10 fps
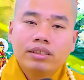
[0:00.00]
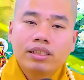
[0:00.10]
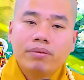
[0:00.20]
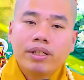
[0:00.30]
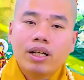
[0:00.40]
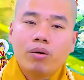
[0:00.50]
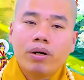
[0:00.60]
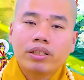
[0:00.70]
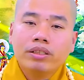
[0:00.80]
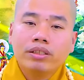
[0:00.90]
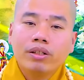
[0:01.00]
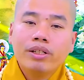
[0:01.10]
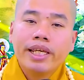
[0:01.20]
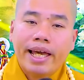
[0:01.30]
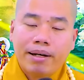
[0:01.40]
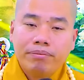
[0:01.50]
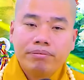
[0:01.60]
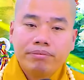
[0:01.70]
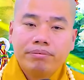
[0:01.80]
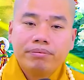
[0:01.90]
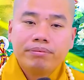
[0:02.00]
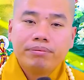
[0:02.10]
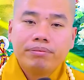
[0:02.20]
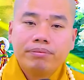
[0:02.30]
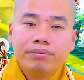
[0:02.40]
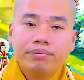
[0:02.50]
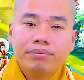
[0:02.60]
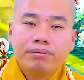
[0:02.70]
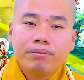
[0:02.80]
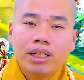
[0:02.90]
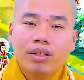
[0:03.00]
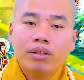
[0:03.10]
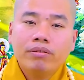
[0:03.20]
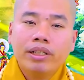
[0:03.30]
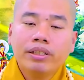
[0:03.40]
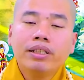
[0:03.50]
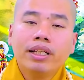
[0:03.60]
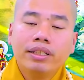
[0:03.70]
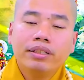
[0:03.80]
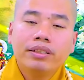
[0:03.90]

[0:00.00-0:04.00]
thì bắt đầu bà thường nói nhảm bà nói về hương linh